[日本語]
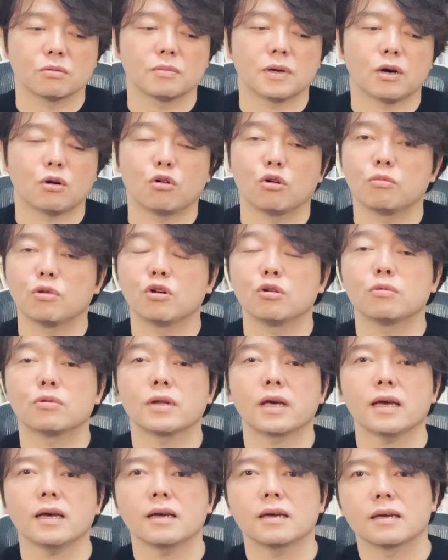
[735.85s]
まあ、ほぼほぼ
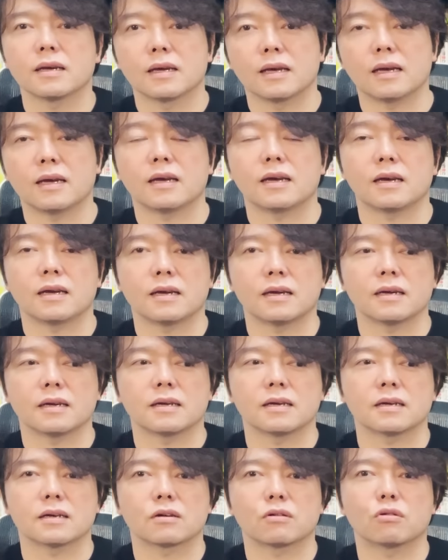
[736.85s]
ね、
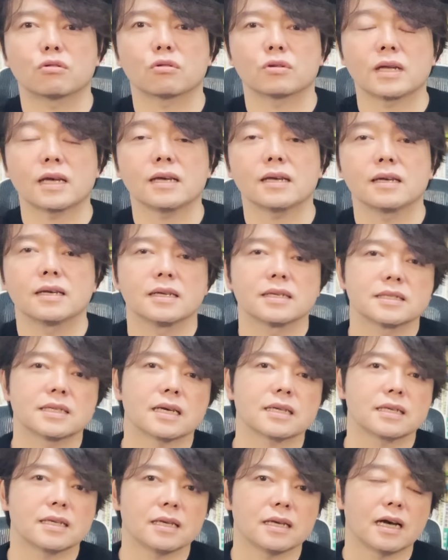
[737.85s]
えー、このね、
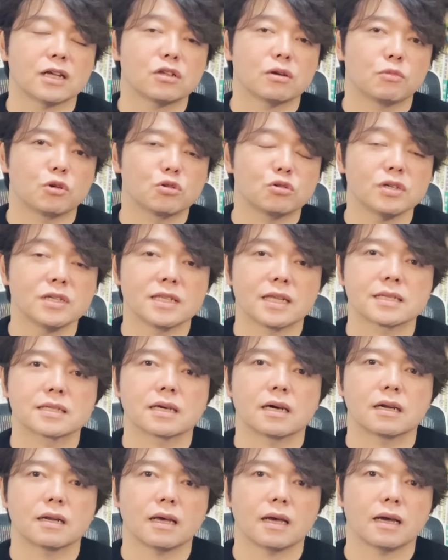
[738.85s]
先、あとはもう、複利です
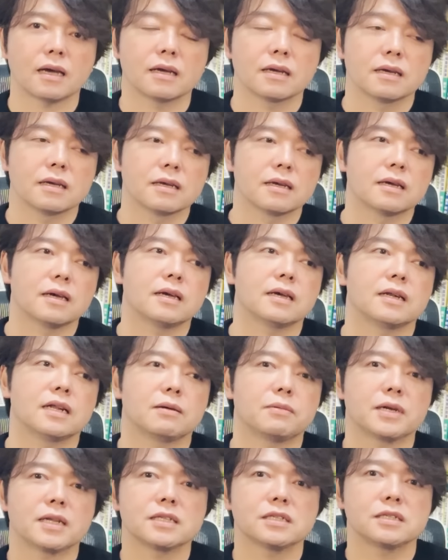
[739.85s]
からね、えー、
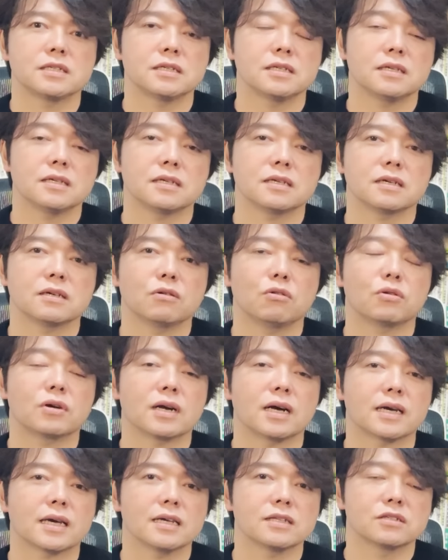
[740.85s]
レバレッジを
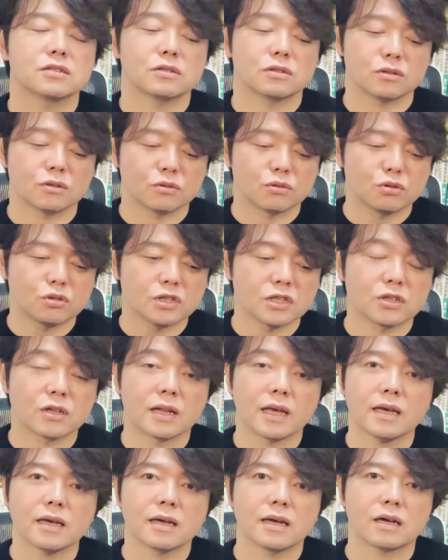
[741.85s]
かけつつ、複利で
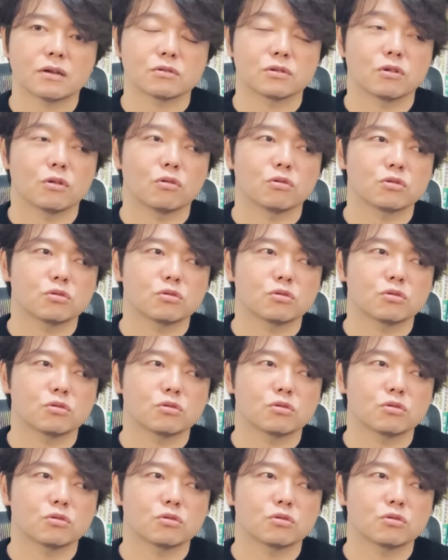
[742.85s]
ね、あの、